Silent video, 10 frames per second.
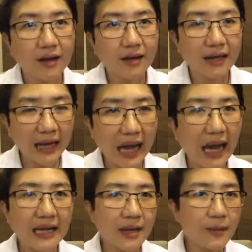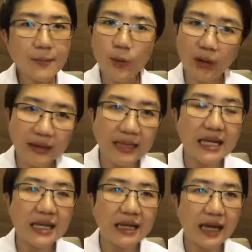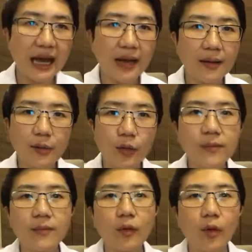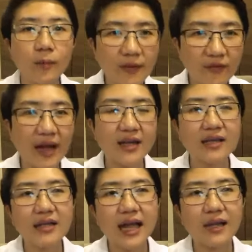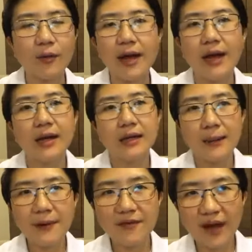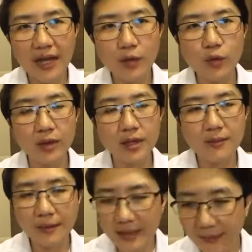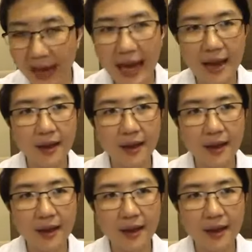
นะคะอันนี้ไม่ปกตินะคะอุ้ยคนเป็นไฝกันเยอะแยะ แต่ว่าถ้าเป็นไฝหูที่มันมีแผล